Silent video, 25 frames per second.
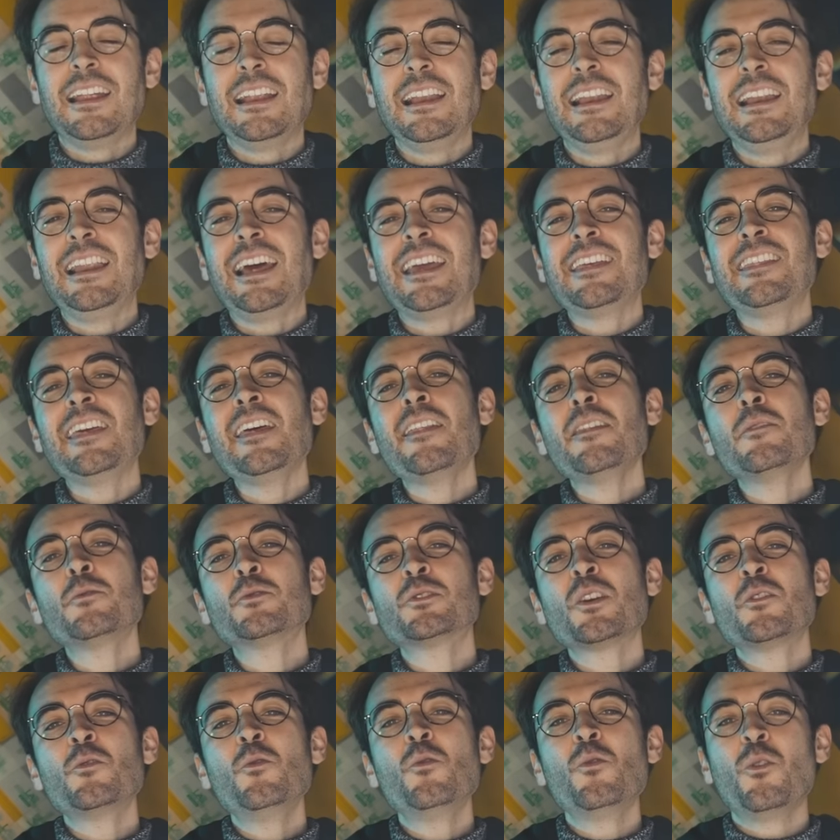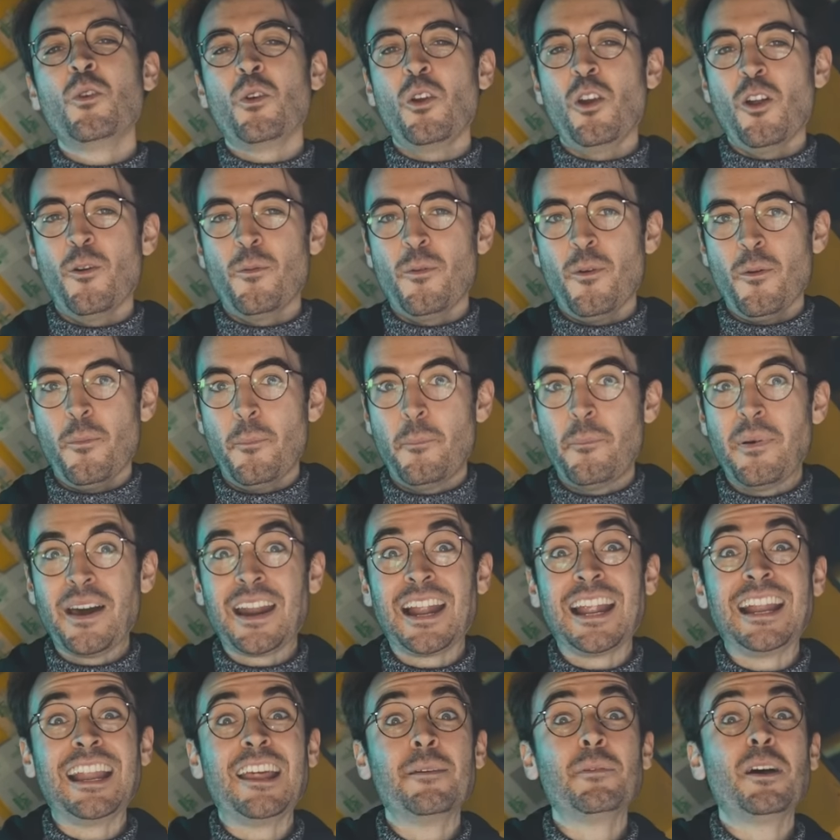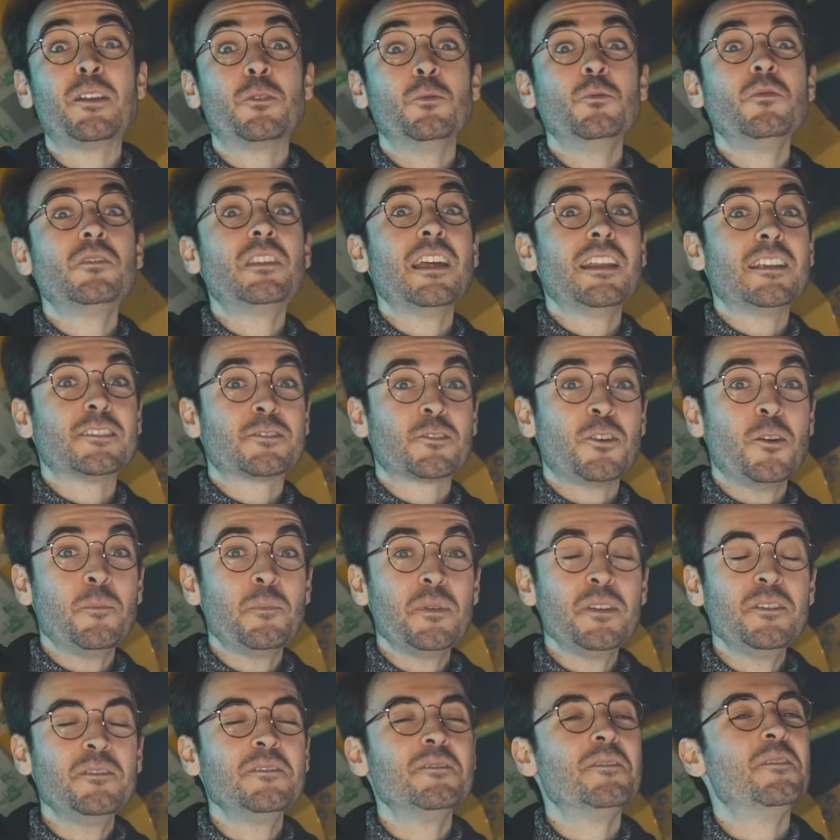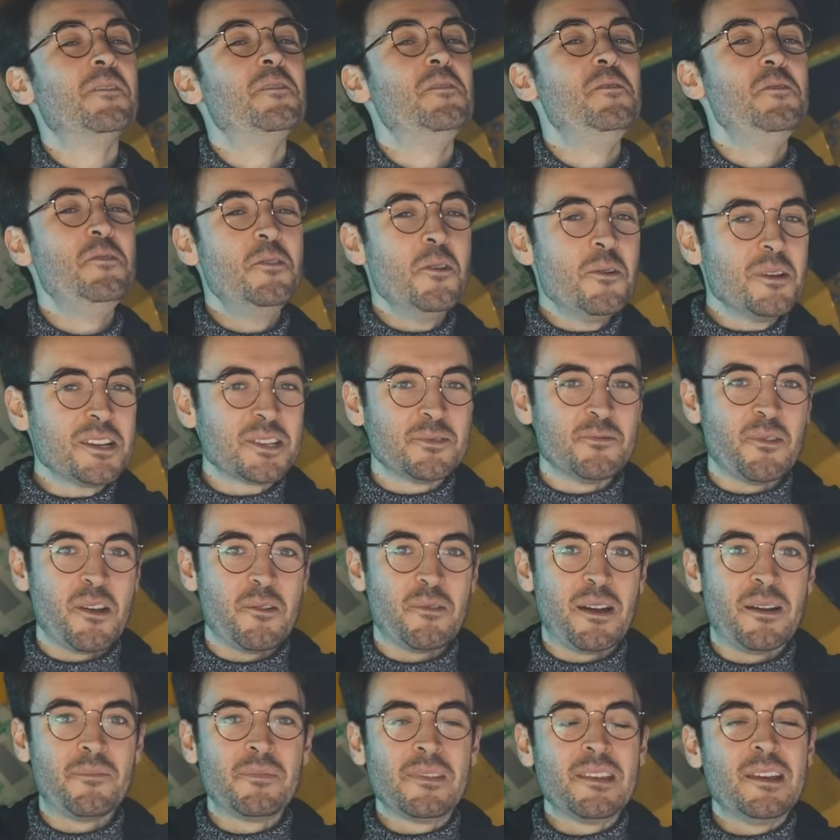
la idea de usar un globo para elevar un telescopio no es nueva.